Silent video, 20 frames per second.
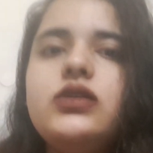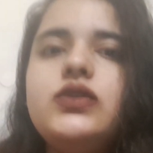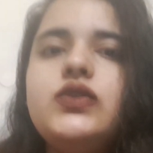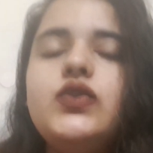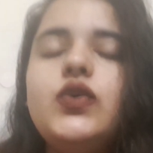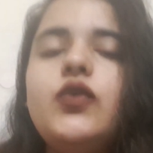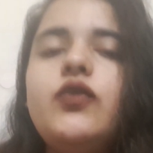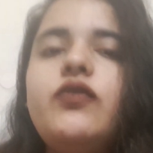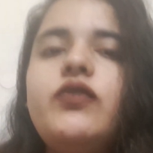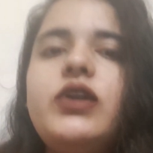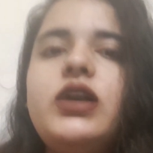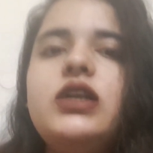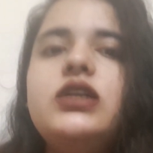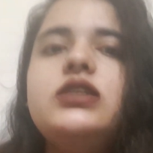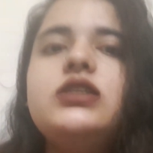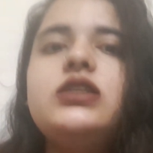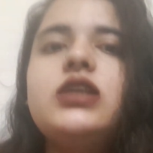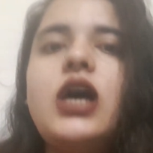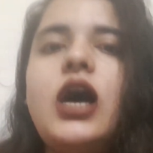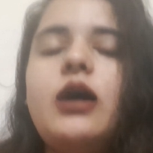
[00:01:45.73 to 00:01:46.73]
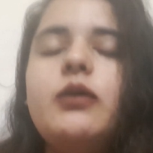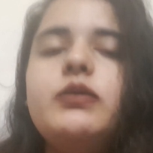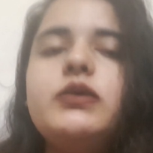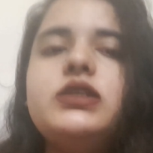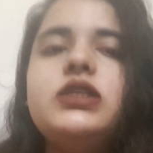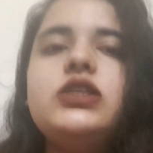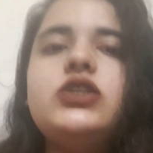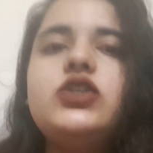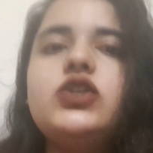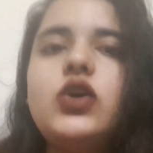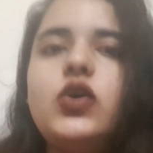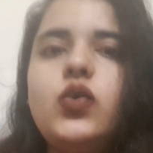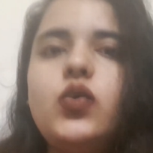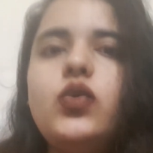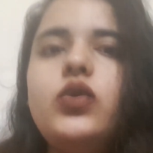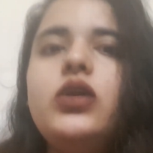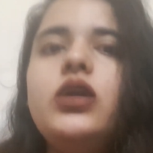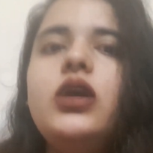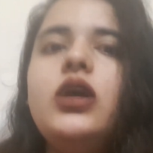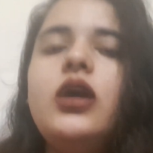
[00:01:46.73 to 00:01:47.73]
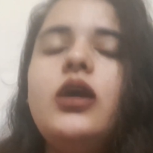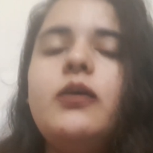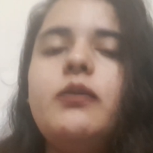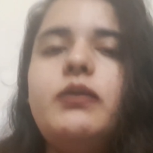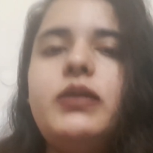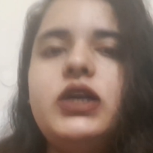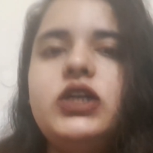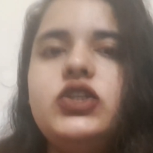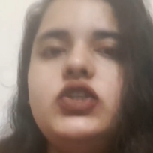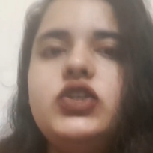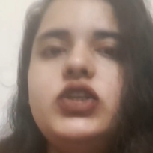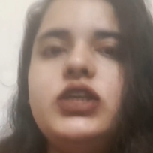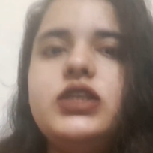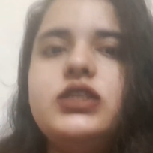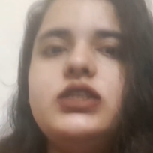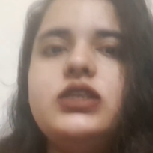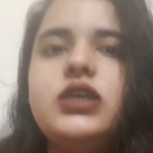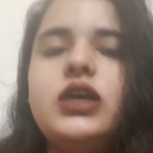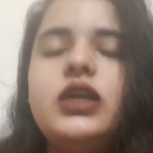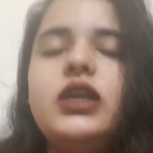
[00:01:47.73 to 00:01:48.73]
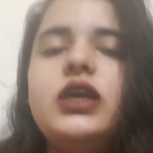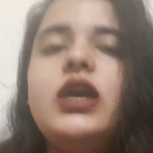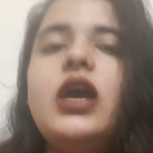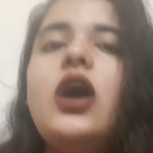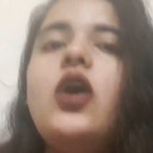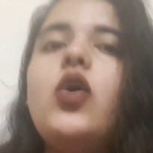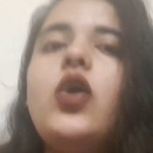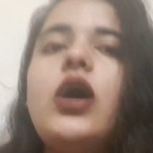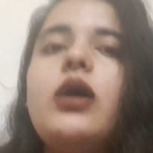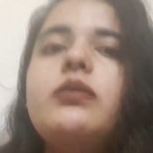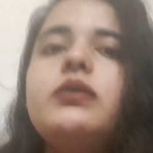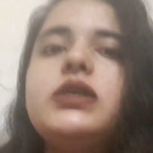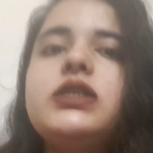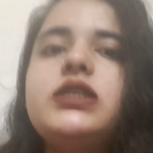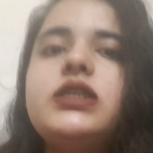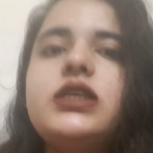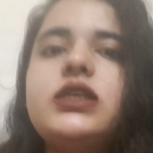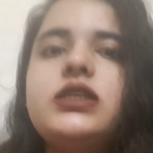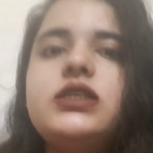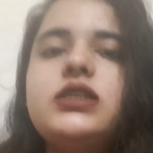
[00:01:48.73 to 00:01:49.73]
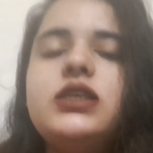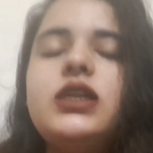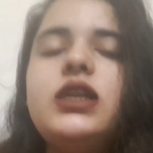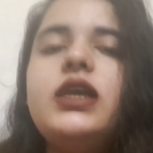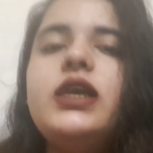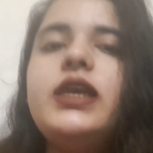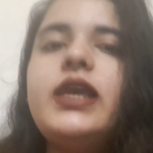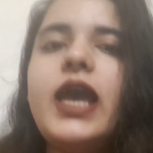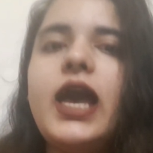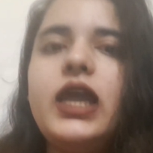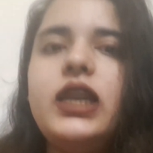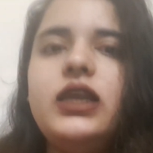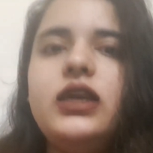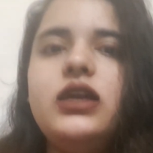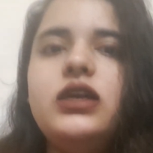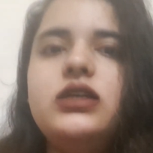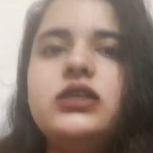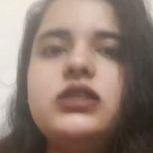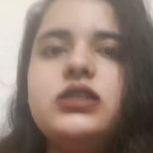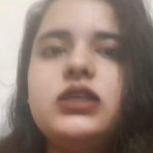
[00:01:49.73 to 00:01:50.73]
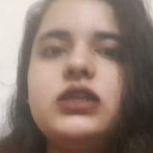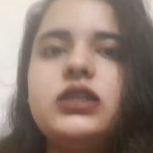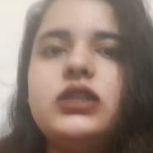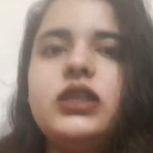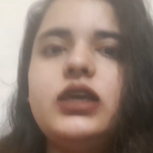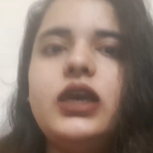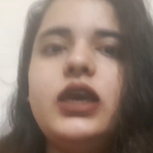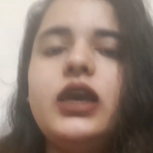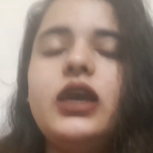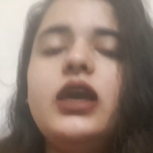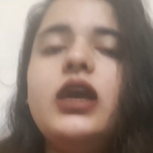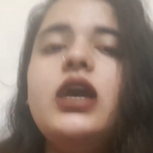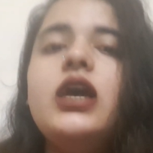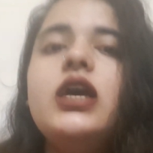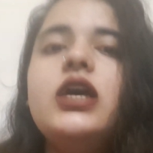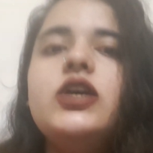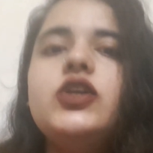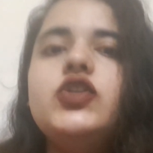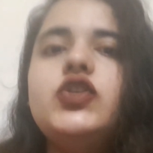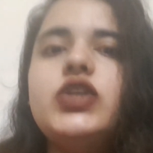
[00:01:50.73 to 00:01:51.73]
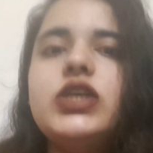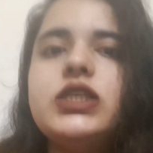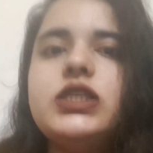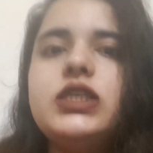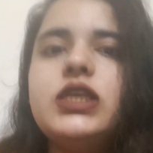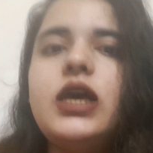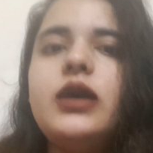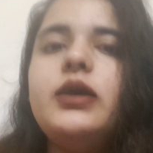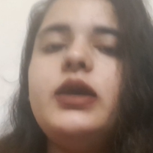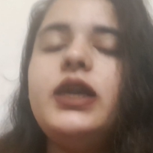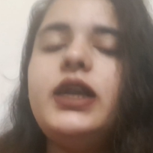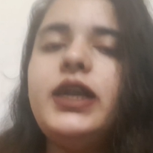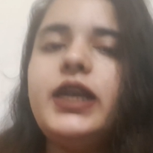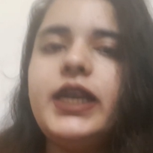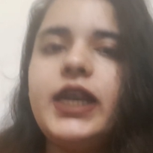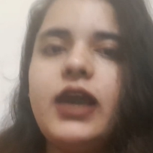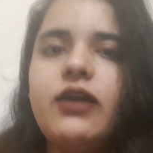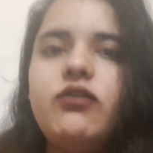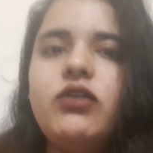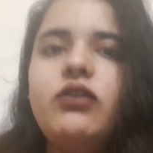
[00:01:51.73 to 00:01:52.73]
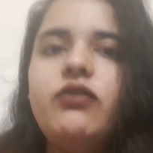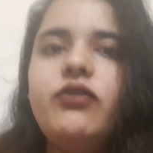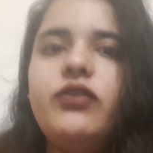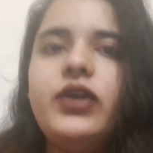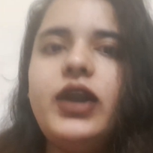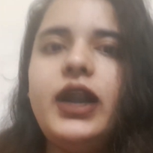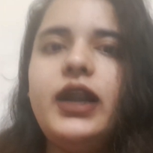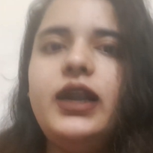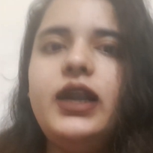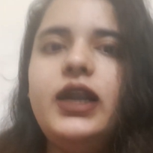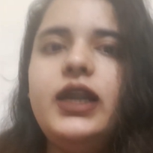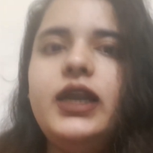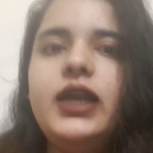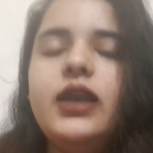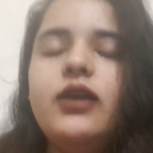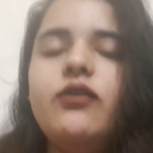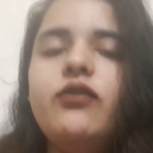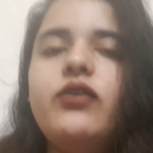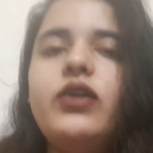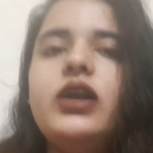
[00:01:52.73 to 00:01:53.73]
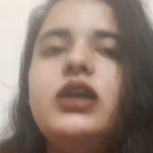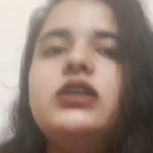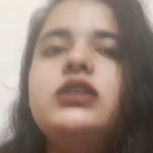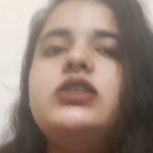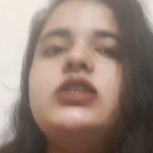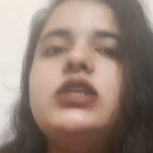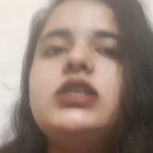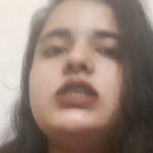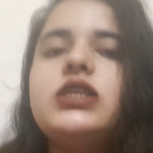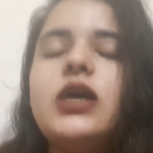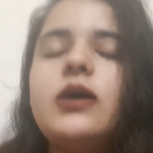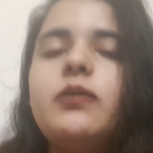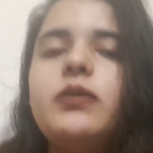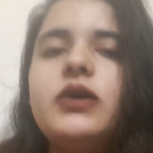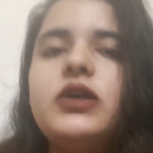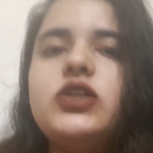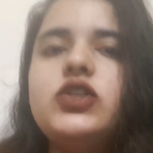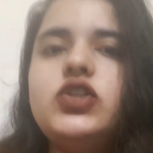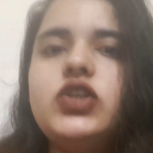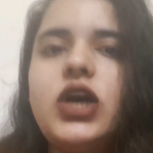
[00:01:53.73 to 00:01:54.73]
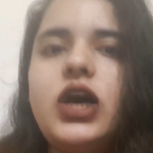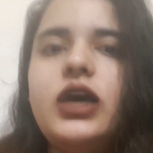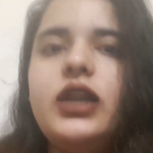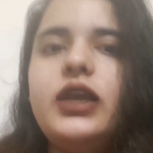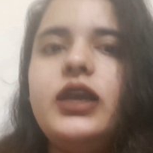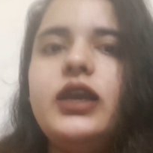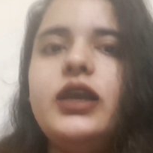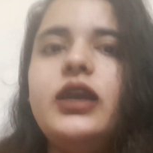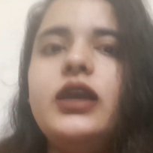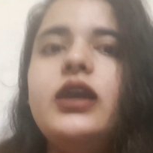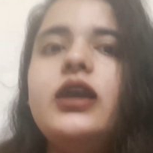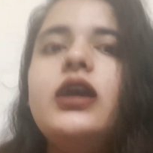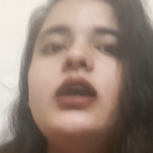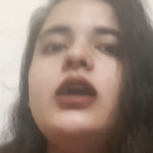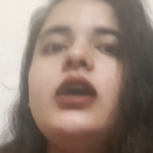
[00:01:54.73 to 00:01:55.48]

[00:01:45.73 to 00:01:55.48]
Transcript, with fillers: सो फ्रेंड्स आप इसे ज़रूर परचेज़ करें और आप इसे इजीली कैरी कर सकते हैं जैसे ये ट्रैवल फ्रेंडली है फ्रेंड जैसे आप कहीं जा रहे हैं